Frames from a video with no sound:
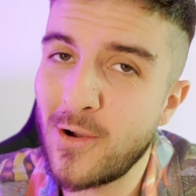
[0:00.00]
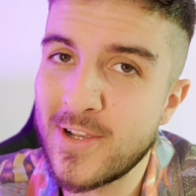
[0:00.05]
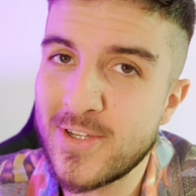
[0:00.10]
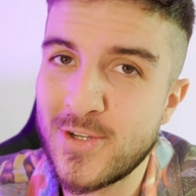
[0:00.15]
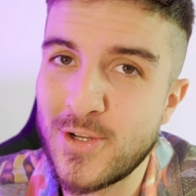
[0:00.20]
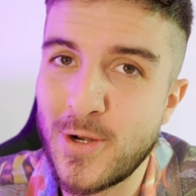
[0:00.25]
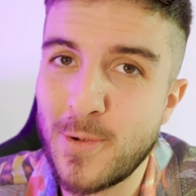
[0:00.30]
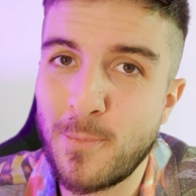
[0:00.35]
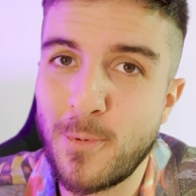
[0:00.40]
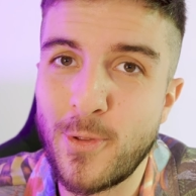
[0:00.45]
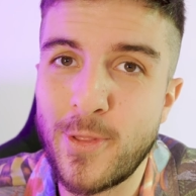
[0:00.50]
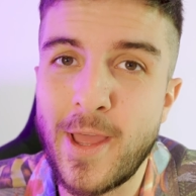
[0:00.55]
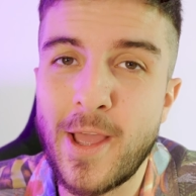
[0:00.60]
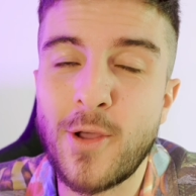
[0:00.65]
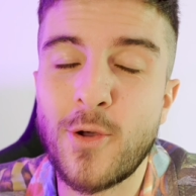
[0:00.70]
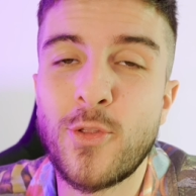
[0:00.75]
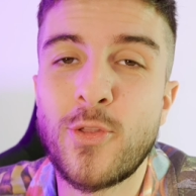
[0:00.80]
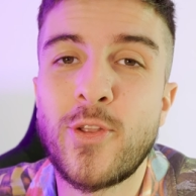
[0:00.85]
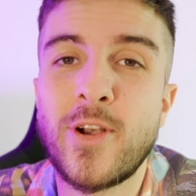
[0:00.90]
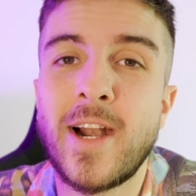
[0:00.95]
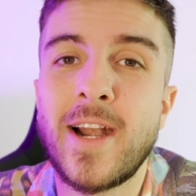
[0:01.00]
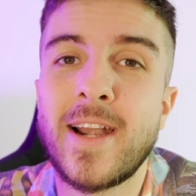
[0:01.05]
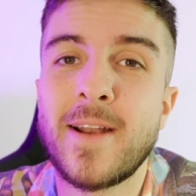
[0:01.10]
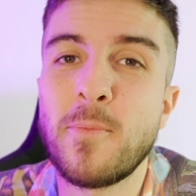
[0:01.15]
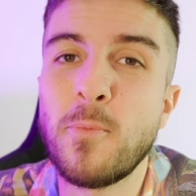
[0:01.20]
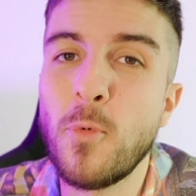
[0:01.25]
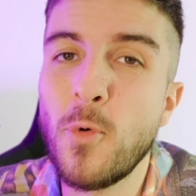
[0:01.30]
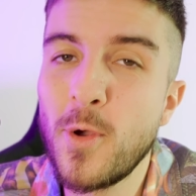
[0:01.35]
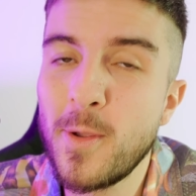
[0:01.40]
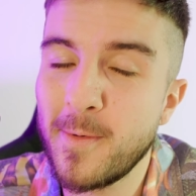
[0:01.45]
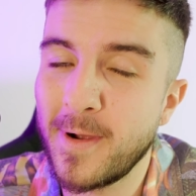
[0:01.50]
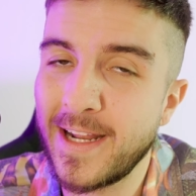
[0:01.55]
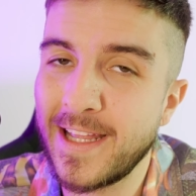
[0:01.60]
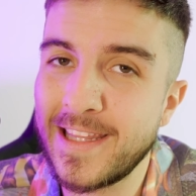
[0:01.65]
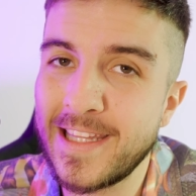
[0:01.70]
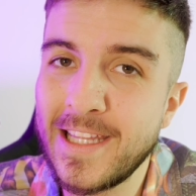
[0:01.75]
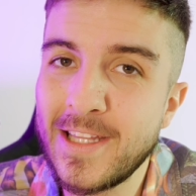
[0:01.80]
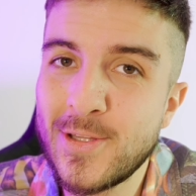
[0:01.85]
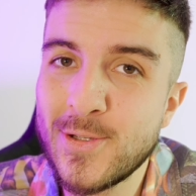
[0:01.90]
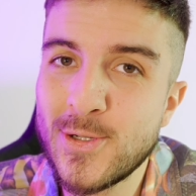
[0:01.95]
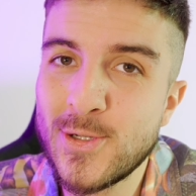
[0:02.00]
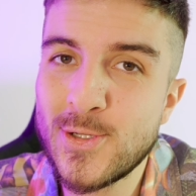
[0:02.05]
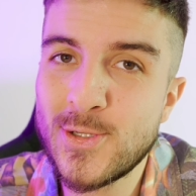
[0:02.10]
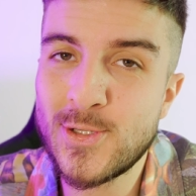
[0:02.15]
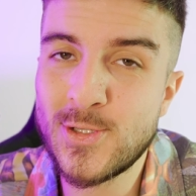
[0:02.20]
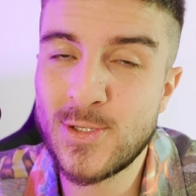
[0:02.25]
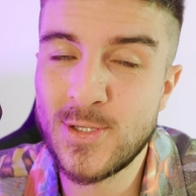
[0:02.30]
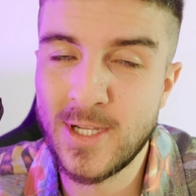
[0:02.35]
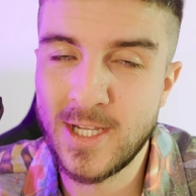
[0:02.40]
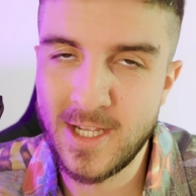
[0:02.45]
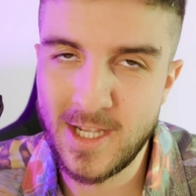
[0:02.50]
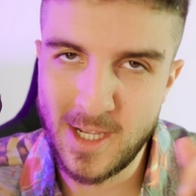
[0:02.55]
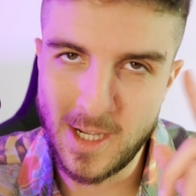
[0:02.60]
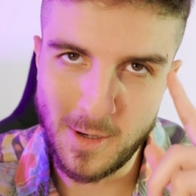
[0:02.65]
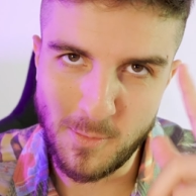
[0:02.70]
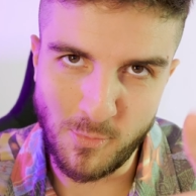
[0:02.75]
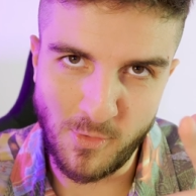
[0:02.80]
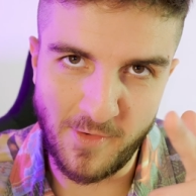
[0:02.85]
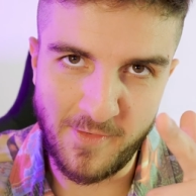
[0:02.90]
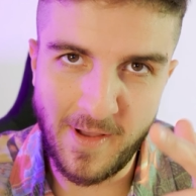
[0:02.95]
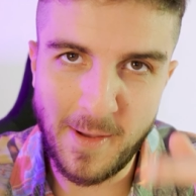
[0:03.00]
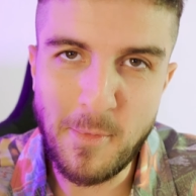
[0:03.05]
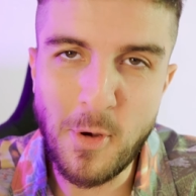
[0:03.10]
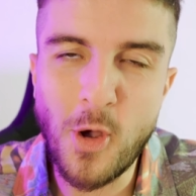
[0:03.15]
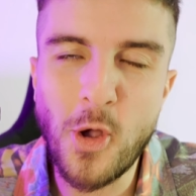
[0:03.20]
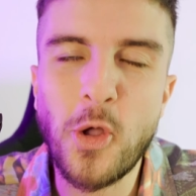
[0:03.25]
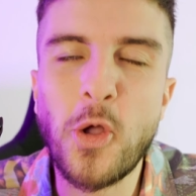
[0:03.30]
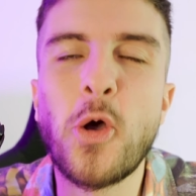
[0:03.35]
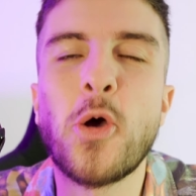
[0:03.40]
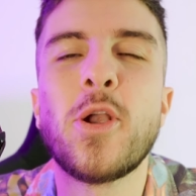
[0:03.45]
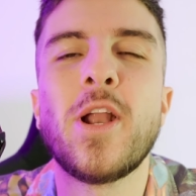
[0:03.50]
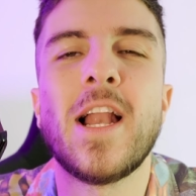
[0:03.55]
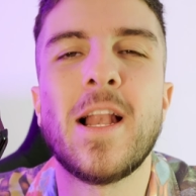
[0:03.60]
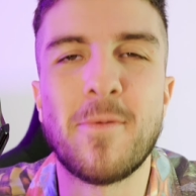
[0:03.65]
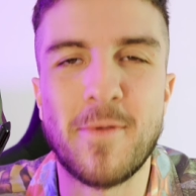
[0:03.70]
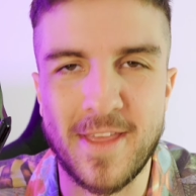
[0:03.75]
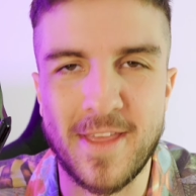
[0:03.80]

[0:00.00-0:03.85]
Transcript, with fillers: ocasiones podéis encontrar muy baratitos. Pues vamos con el